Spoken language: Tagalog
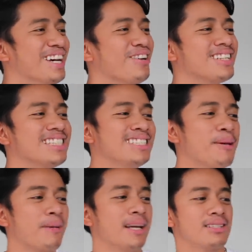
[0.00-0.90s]
Yung kasi
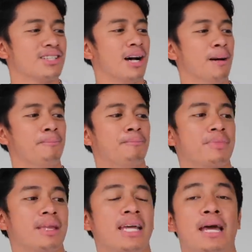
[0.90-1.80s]
sa print shop.
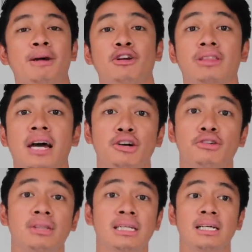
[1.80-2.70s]
Yan, meron
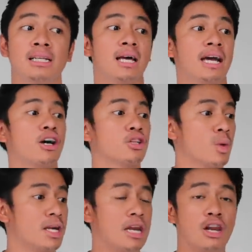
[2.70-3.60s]
tayong teal. I got
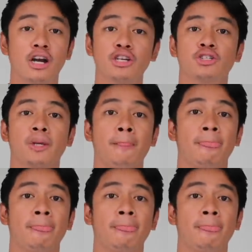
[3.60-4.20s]
one in large.